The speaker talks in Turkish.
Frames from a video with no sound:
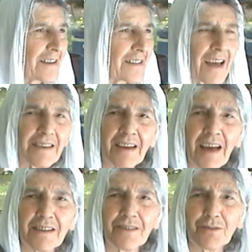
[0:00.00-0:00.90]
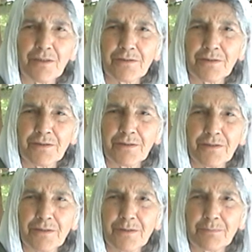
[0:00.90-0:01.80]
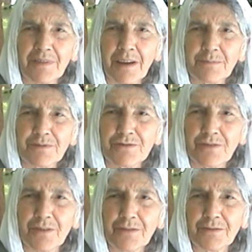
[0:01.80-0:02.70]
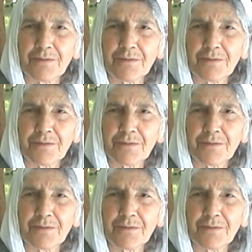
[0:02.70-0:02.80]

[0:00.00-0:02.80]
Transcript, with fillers: Ne gelin oldu, ne bir şey oldu.